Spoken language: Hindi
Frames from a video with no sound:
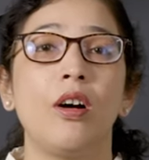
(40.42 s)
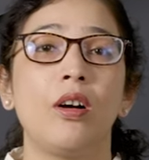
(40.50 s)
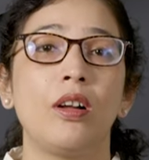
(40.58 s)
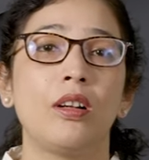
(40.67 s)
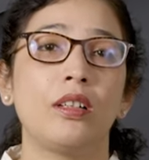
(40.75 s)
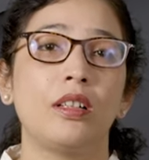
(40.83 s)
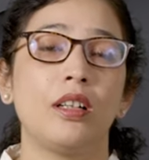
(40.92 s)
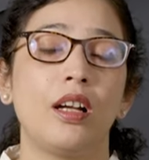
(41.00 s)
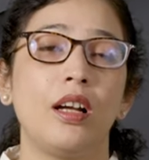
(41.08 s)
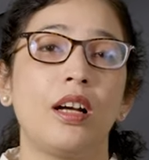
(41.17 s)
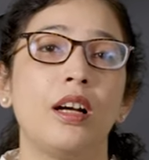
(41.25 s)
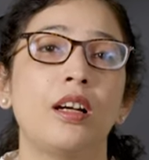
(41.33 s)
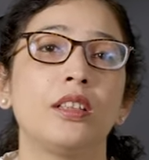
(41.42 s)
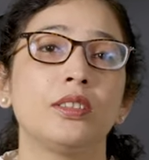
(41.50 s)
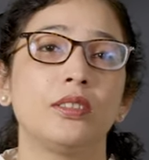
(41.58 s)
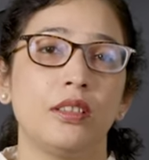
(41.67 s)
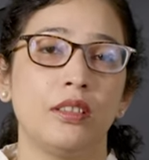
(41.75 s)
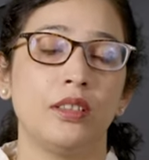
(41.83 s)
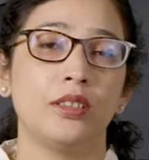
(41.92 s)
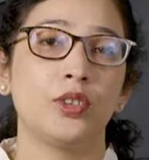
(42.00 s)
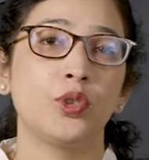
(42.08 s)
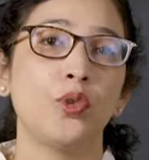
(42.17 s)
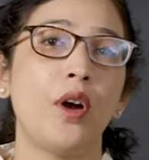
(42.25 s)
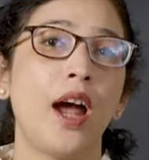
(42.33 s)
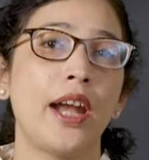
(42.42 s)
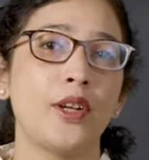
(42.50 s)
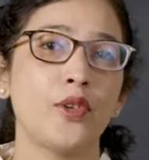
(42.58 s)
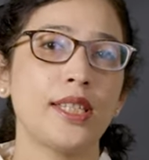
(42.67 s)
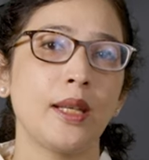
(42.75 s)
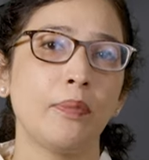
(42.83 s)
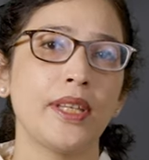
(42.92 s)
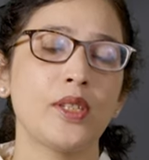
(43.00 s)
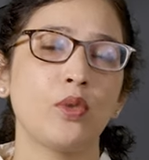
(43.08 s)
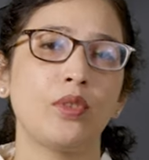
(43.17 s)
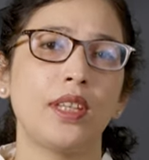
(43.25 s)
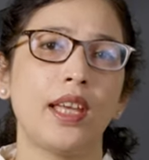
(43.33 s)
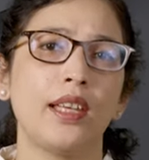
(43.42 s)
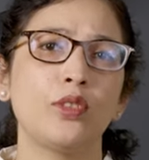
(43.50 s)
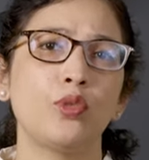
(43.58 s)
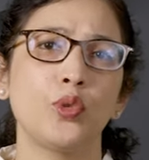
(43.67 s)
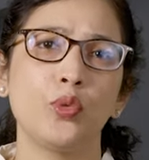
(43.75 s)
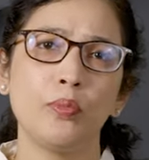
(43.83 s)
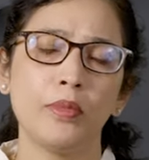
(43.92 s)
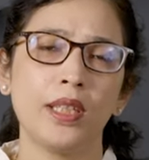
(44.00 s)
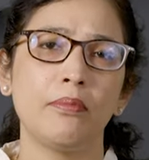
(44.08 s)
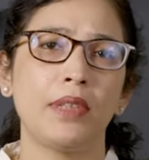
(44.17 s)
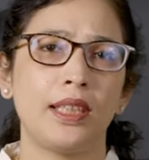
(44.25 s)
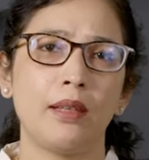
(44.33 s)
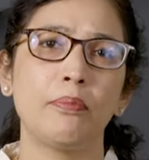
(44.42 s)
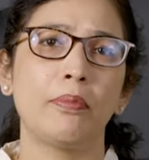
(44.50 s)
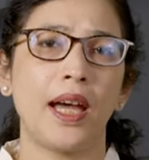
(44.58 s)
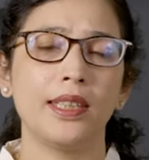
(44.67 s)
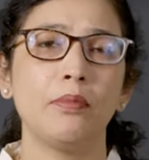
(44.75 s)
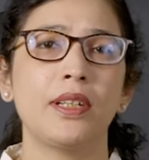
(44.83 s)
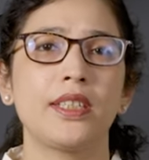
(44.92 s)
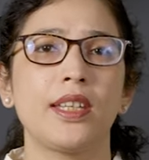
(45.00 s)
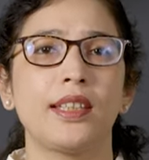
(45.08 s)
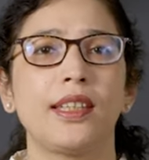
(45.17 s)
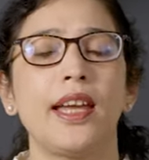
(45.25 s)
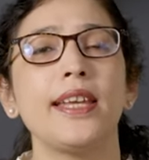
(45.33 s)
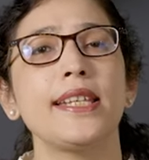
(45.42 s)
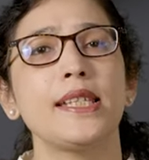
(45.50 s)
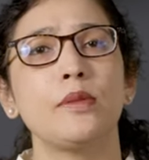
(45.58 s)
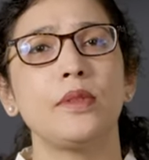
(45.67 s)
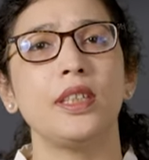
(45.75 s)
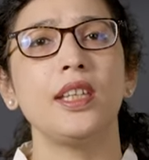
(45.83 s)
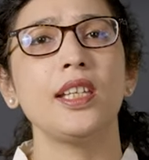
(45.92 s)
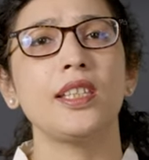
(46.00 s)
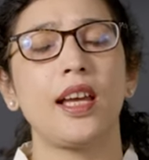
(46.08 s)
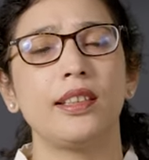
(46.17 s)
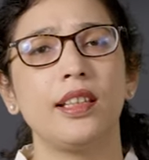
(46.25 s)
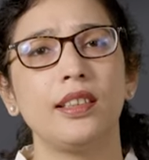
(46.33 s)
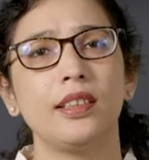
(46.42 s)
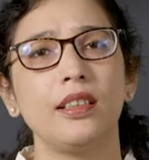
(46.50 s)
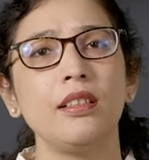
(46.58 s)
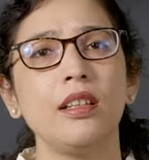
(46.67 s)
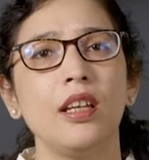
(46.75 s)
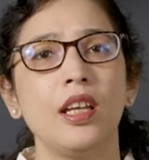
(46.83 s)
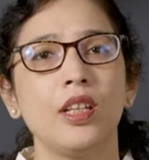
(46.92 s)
और आ, जो हाइड्रोसेल्पिंग्स होता है जो ट्यूब में मतलब पानी भर जाता है इस ये ज़्यादातर